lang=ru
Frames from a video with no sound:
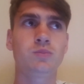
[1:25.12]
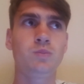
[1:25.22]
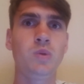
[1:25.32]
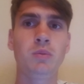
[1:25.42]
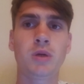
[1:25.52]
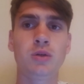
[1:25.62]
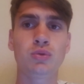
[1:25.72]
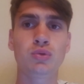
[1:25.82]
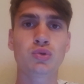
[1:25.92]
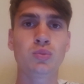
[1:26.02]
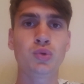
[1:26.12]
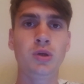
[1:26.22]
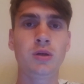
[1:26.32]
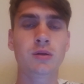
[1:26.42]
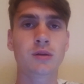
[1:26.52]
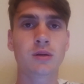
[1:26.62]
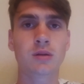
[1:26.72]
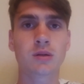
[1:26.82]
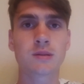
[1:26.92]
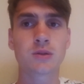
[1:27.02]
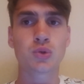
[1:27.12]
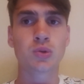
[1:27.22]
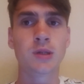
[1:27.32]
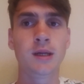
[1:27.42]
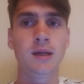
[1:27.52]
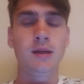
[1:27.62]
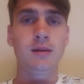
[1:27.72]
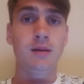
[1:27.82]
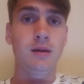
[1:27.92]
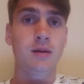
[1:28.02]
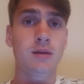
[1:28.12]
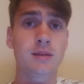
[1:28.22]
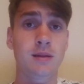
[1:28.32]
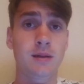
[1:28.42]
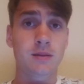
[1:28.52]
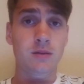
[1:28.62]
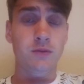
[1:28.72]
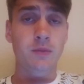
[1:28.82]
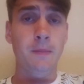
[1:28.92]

не маленькую сумму денег, я так скажу, для сланца.